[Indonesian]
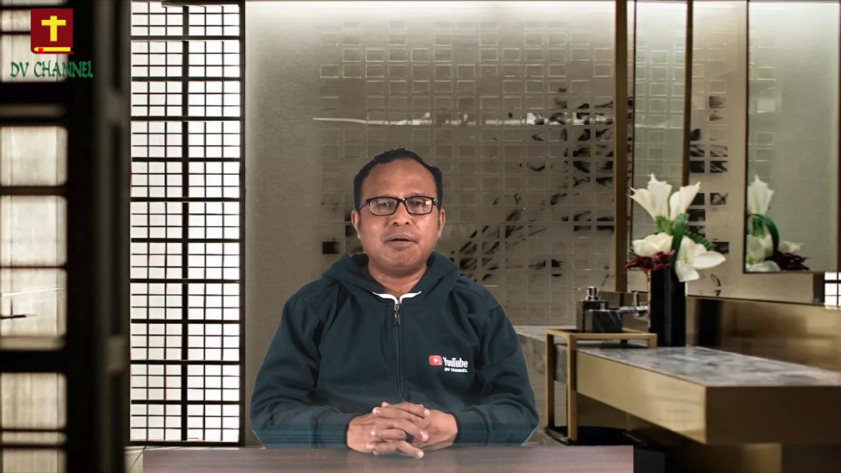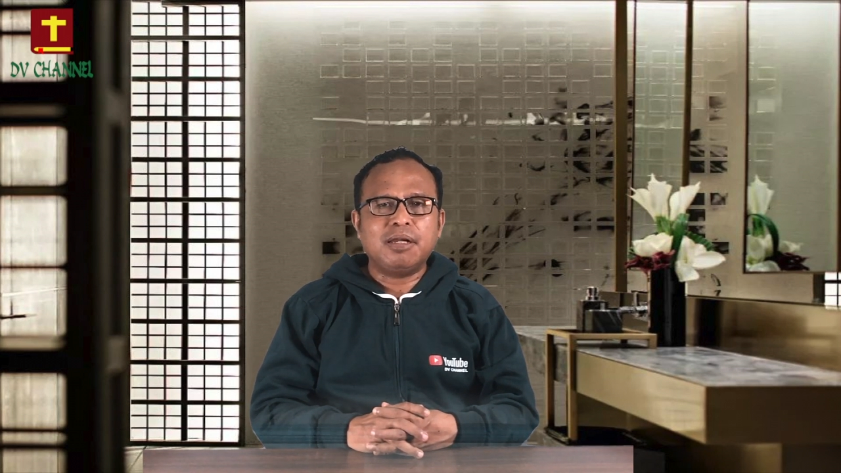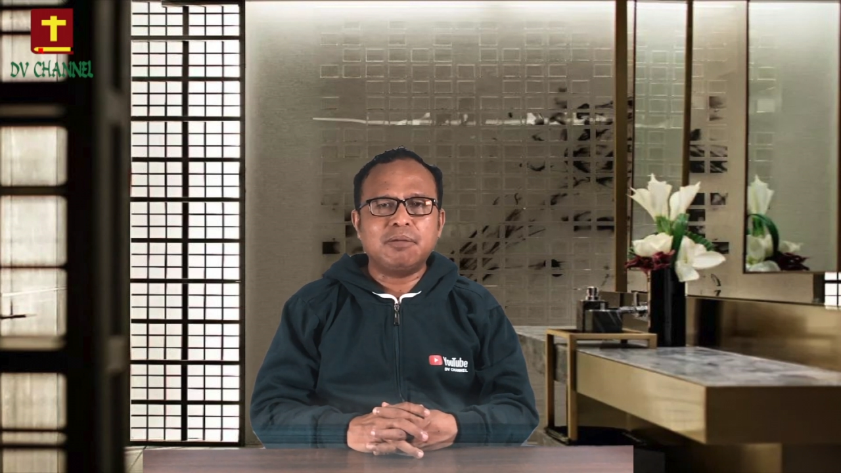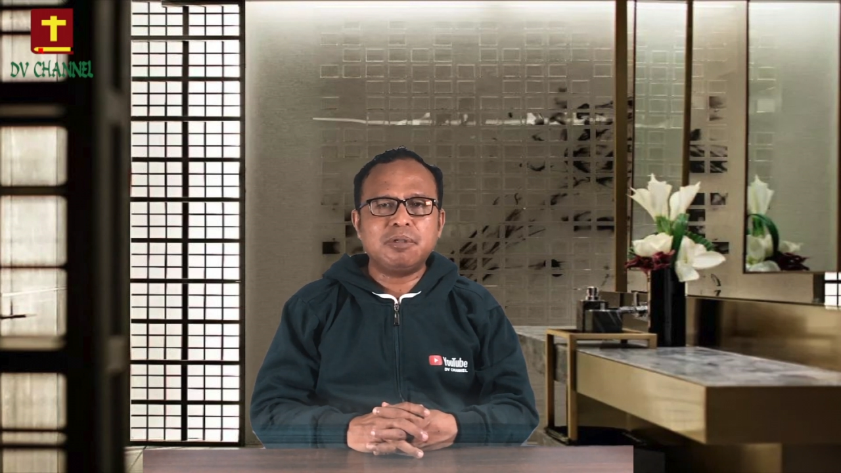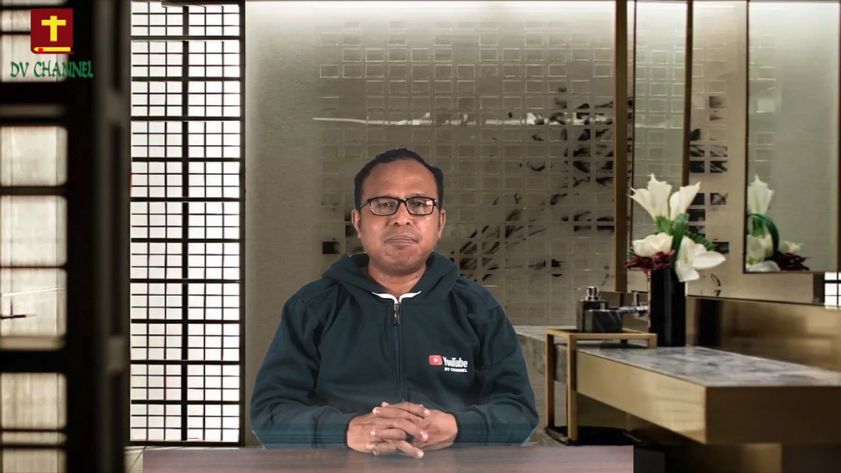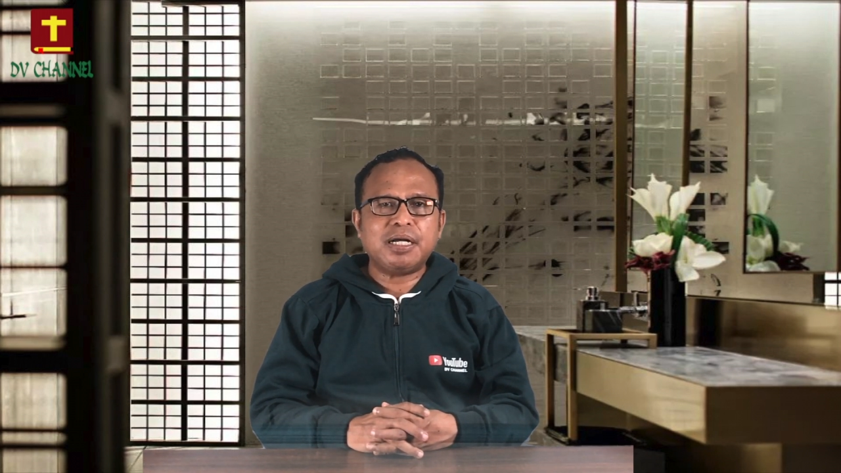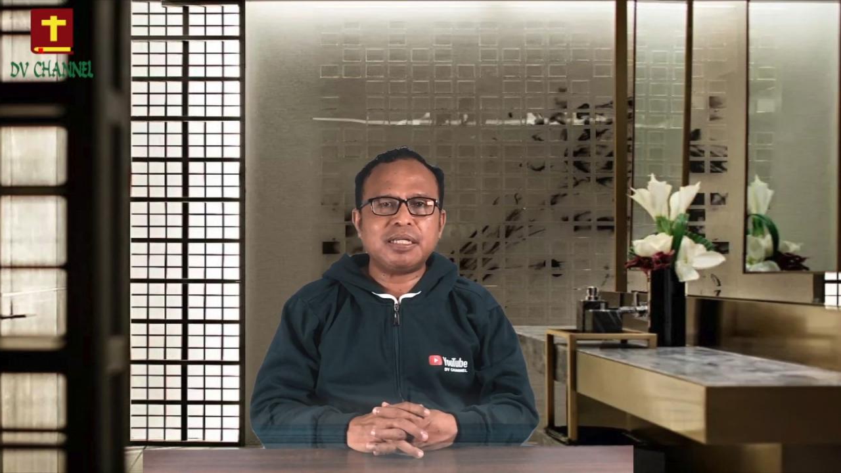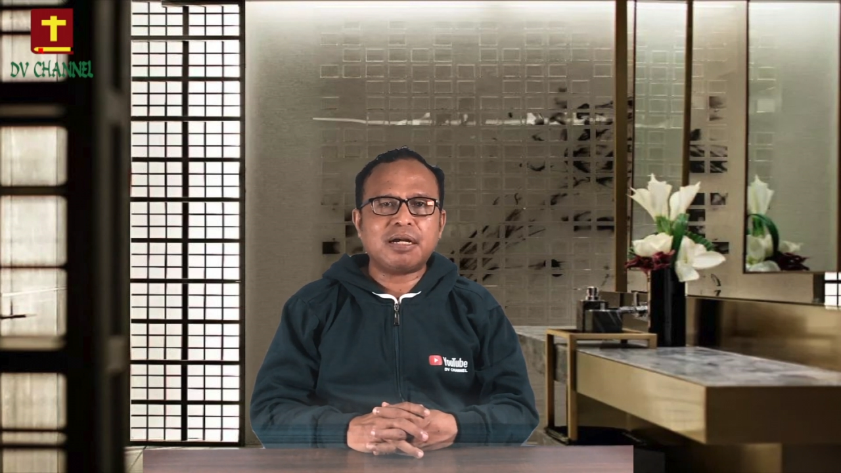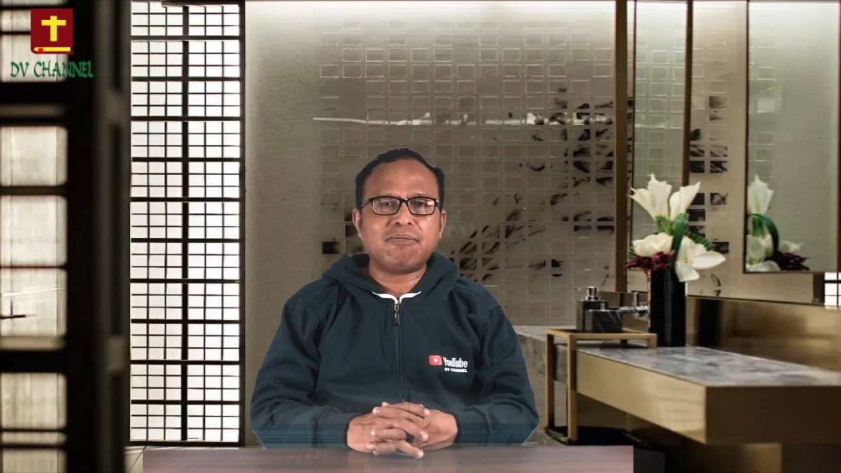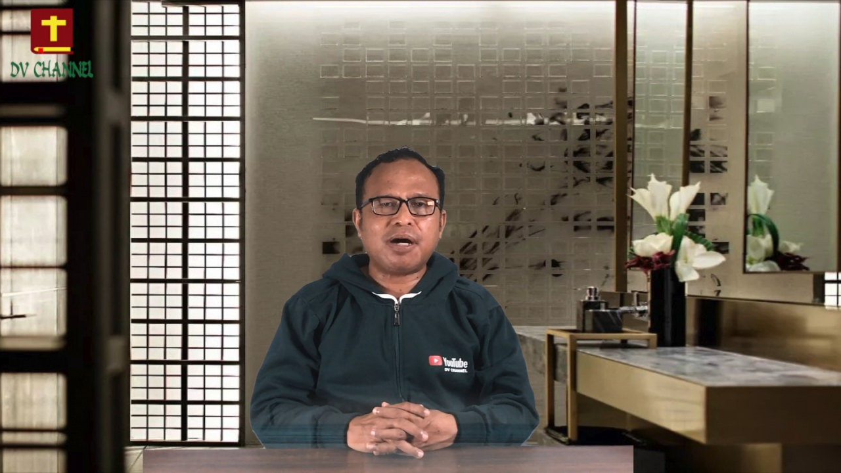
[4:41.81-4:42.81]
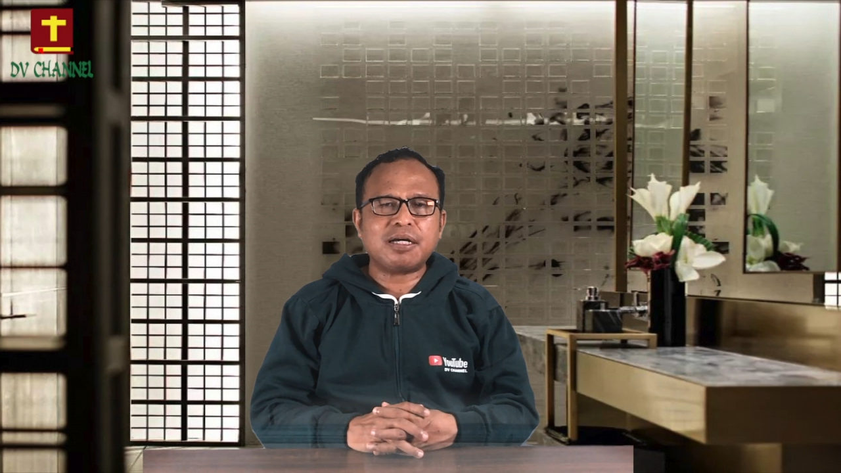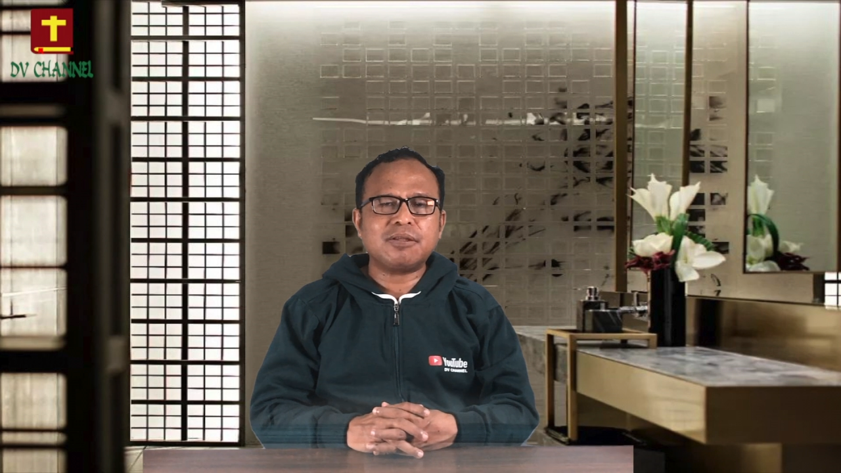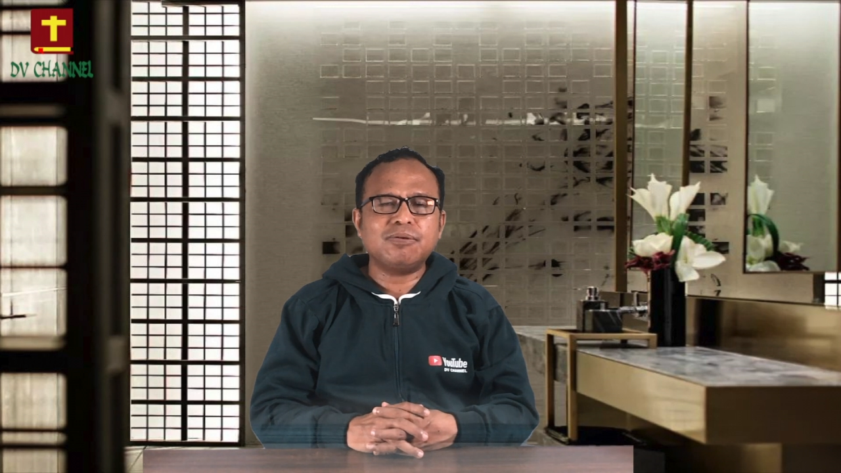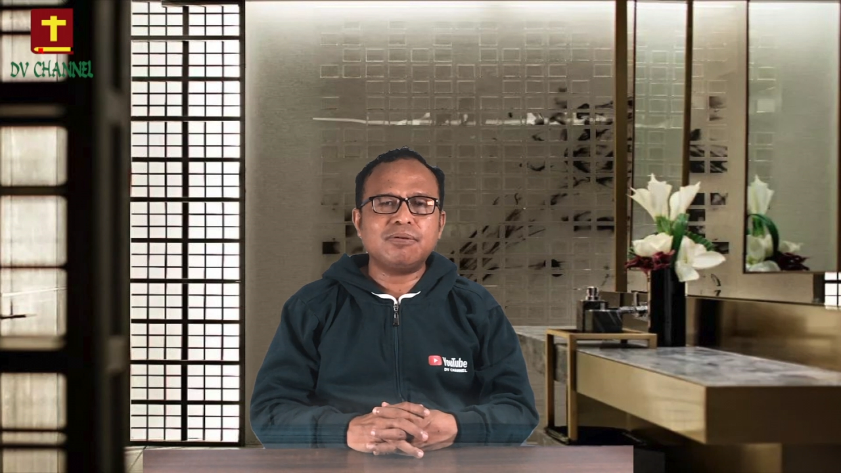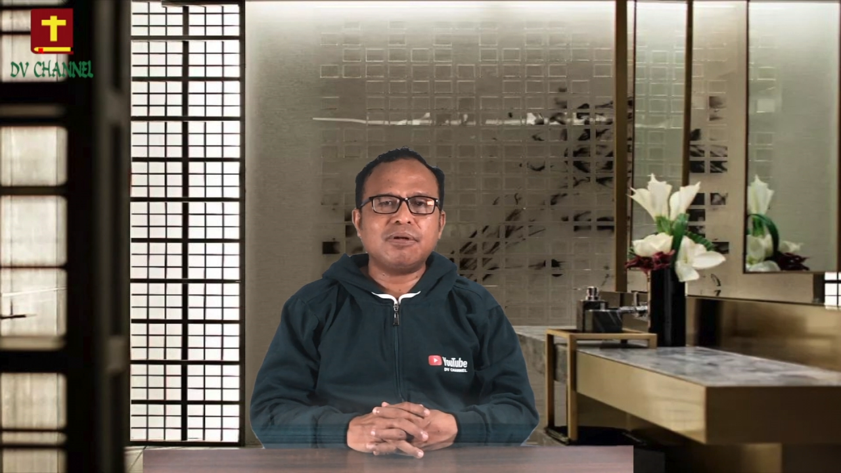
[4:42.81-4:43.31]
lebih banyak waktu